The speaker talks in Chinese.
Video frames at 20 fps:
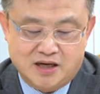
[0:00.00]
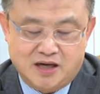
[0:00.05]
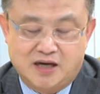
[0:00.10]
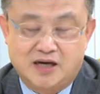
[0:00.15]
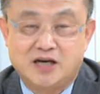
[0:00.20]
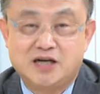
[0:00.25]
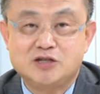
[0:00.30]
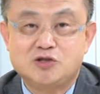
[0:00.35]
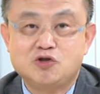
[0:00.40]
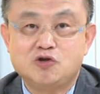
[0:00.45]

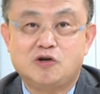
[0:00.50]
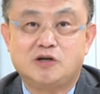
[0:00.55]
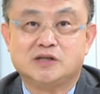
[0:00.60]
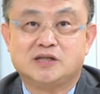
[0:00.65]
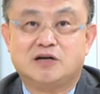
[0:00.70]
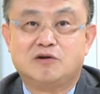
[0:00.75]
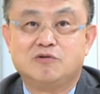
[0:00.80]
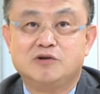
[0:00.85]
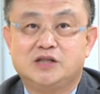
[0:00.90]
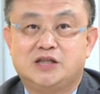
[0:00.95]
合硕
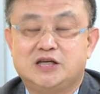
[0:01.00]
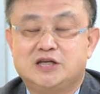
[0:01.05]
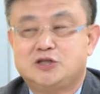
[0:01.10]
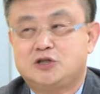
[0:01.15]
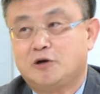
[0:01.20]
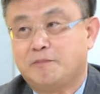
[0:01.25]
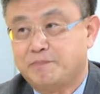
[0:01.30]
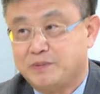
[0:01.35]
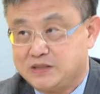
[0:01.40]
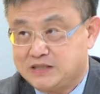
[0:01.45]
的问题
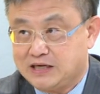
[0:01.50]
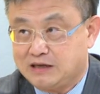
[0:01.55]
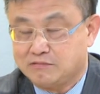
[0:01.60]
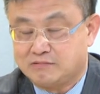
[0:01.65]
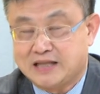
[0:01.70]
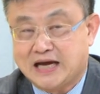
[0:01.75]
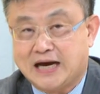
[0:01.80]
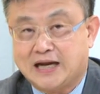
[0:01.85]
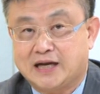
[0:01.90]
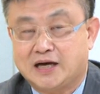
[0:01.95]
就比较
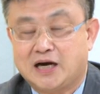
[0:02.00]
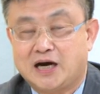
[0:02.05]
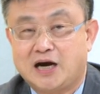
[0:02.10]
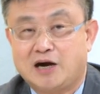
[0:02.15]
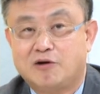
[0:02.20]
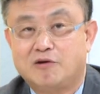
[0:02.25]
大了哈，